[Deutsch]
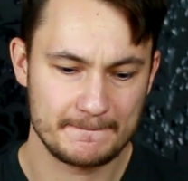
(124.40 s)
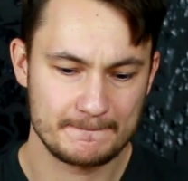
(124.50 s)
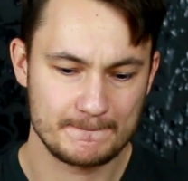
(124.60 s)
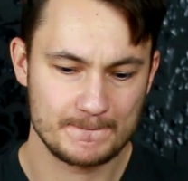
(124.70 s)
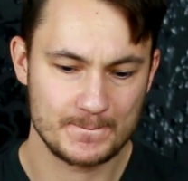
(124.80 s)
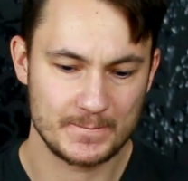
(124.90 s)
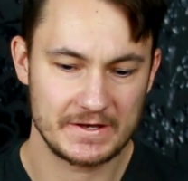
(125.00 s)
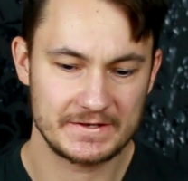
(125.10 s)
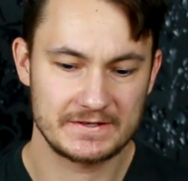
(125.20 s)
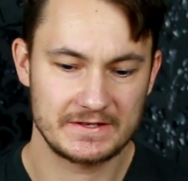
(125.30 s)
mm,
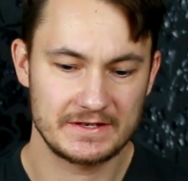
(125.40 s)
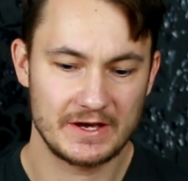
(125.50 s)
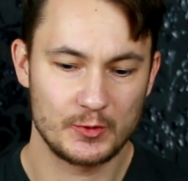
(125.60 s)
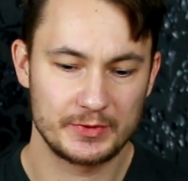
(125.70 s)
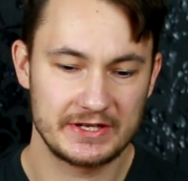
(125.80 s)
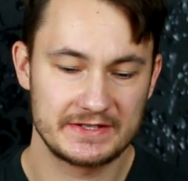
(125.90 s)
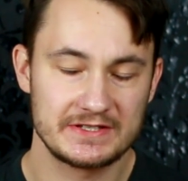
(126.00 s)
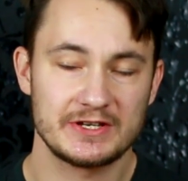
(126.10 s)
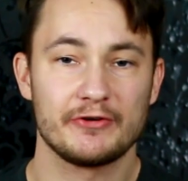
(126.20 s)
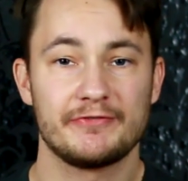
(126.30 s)
dass es dann darum geht,
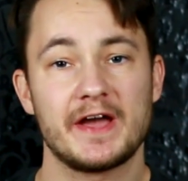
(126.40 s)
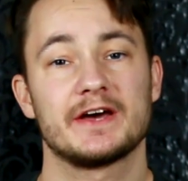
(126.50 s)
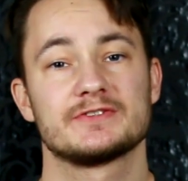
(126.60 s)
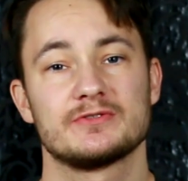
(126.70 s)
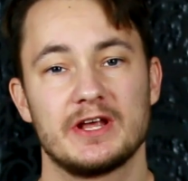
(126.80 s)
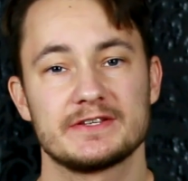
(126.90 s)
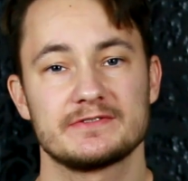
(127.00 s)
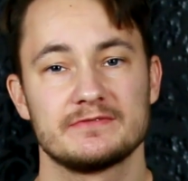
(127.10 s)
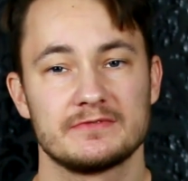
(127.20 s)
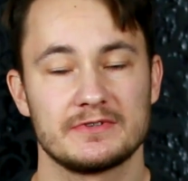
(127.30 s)
sich auch feiern zu
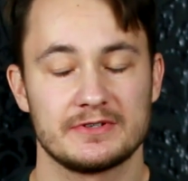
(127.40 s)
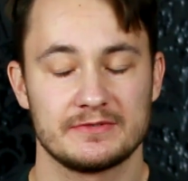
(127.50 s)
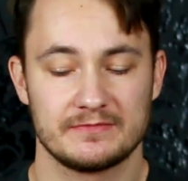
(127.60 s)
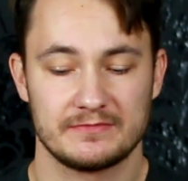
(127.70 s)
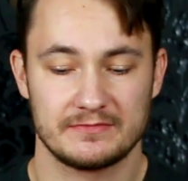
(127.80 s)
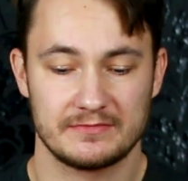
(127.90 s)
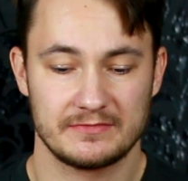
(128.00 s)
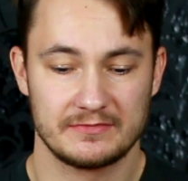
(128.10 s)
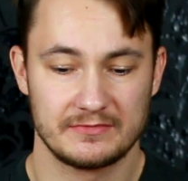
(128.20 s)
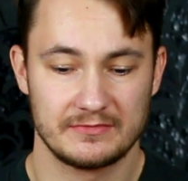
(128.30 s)
lassen. Ähm,
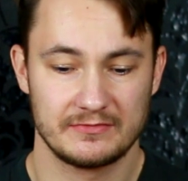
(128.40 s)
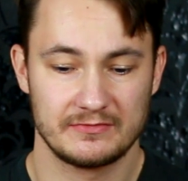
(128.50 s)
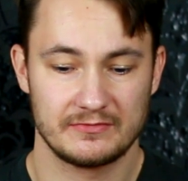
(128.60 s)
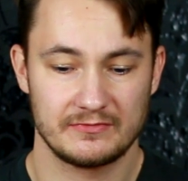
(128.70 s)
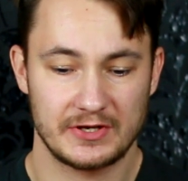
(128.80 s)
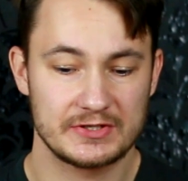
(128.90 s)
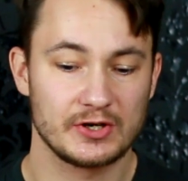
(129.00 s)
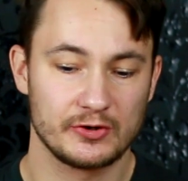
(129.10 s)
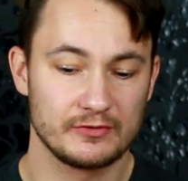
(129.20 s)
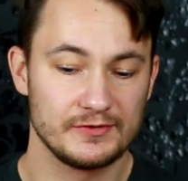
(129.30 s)
was
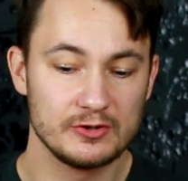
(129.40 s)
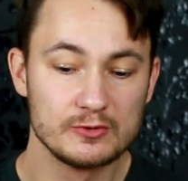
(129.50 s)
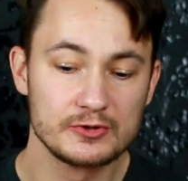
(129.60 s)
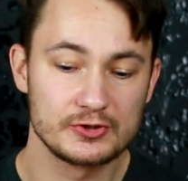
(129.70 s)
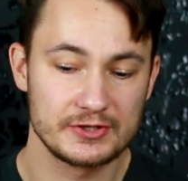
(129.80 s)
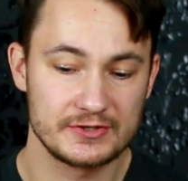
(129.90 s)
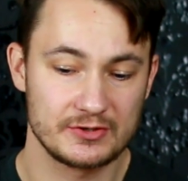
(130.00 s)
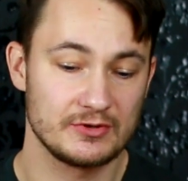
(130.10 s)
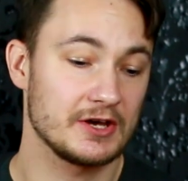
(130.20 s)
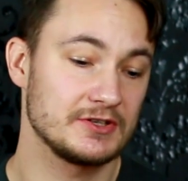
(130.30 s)
auch irgendwie logisch ist,
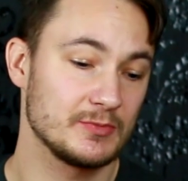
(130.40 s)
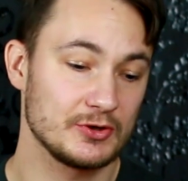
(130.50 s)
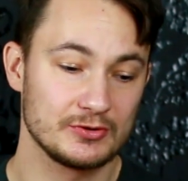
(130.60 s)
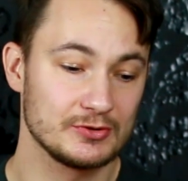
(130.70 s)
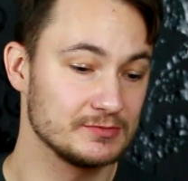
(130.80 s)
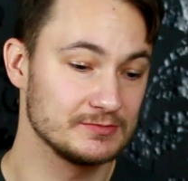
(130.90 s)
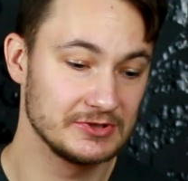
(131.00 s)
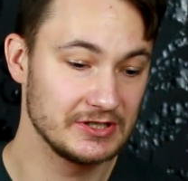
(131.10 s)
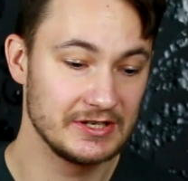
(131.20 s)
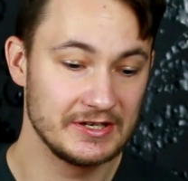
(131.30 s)
so nach dem Motto,
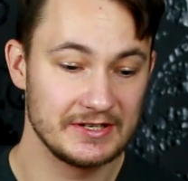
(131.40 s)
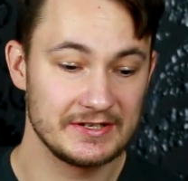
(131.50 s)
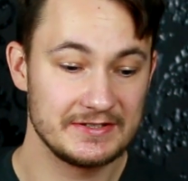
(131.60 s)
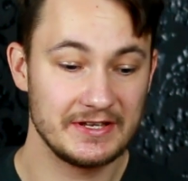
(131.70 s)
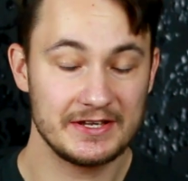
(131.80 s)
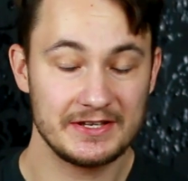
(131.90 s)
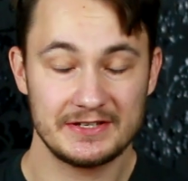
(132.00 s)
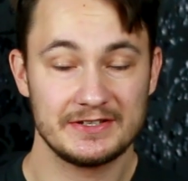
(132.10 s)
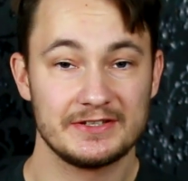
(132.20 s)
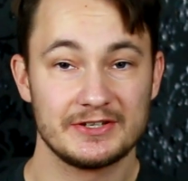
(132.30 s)

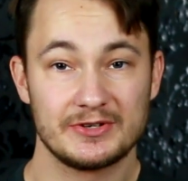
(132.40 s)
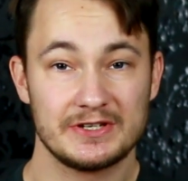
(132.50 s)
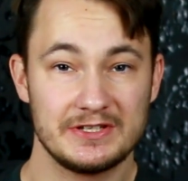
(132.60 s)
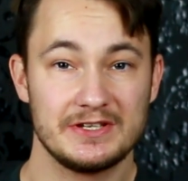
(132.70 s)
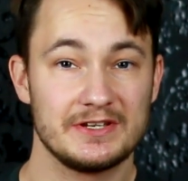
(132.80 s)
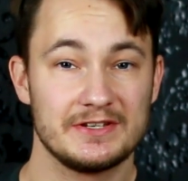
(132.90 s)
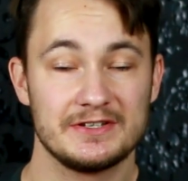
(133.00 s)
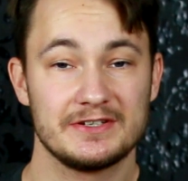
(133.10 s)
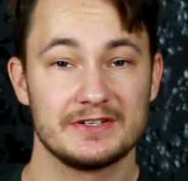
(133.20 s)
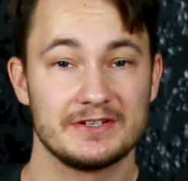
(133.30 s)
derjenige oder
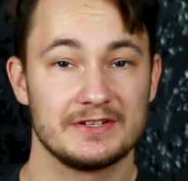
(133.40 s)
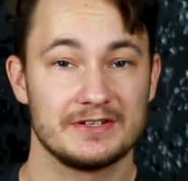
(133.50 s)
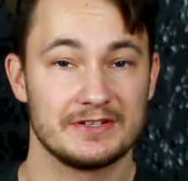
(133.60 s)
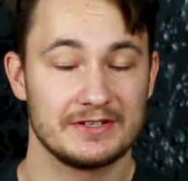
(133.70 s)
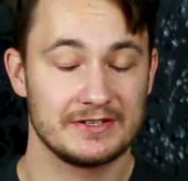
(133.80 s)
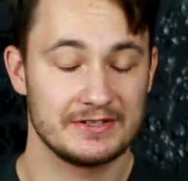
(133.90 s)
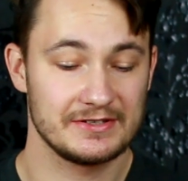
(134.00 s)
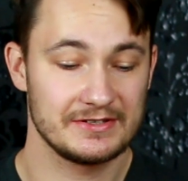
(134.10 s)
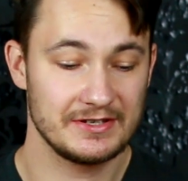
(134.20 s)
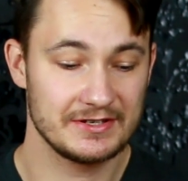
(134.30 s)
diejenige,
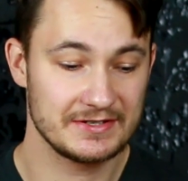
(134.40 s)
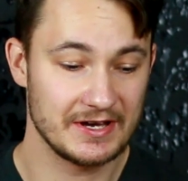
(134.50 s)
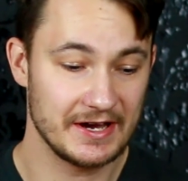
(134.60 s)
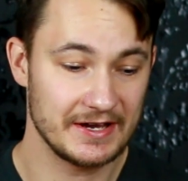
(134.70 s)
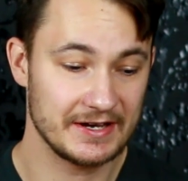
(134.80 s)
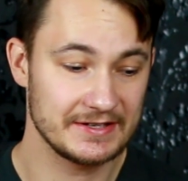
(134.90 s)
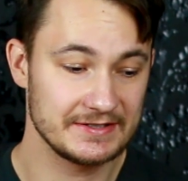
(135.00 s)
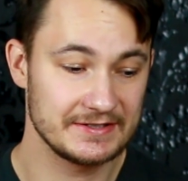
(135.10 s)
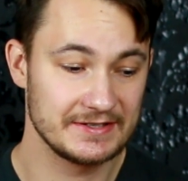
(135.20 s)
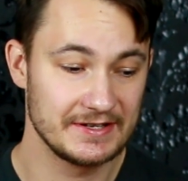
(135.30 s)
äh, die jetzt da
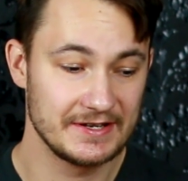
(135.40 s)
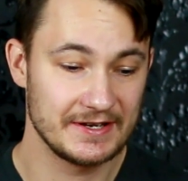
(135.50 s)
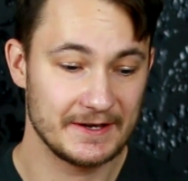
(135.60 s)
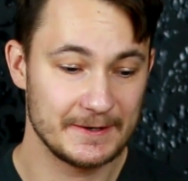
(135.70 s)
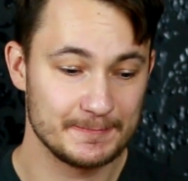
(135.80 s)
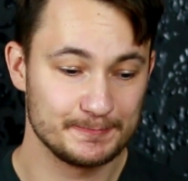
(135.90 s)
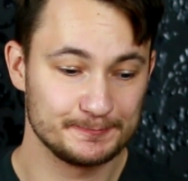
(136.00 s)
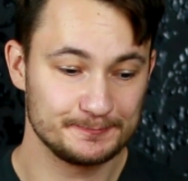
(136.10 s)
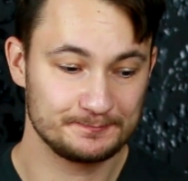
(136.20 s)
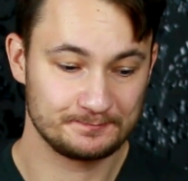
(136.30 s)
heiratet,
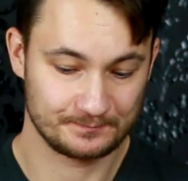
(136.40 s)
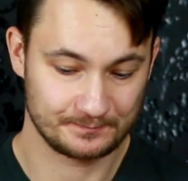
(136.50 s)
ähm,